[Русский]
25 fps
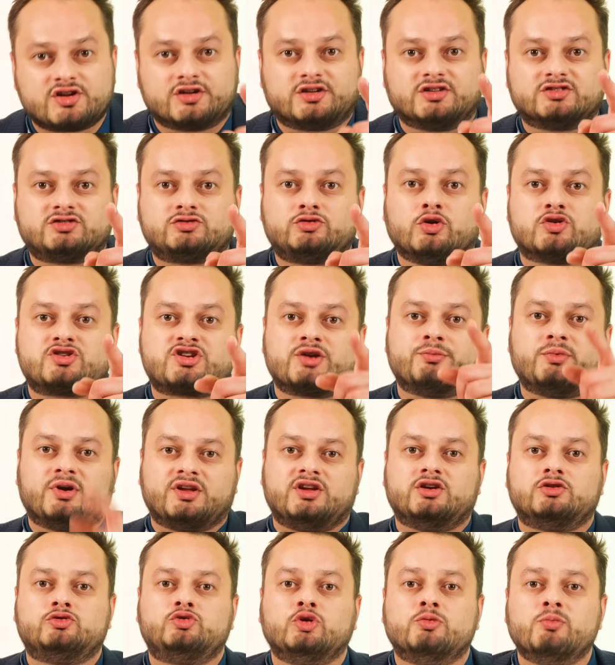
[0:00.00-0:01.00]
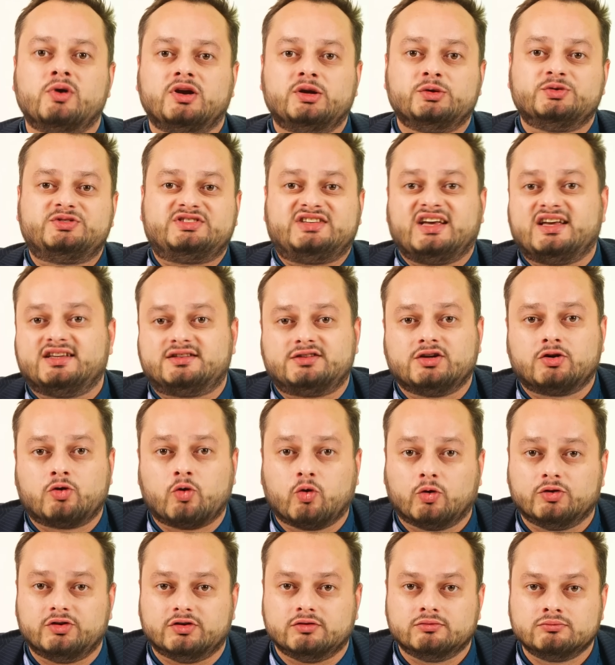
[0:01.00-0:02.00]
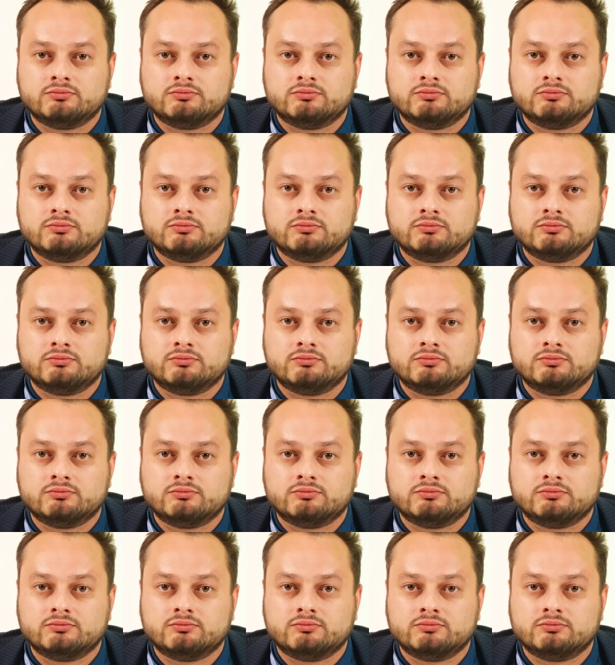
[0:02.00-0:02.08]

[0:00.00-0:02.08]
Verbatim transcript: через то, чем они думали все эти годы.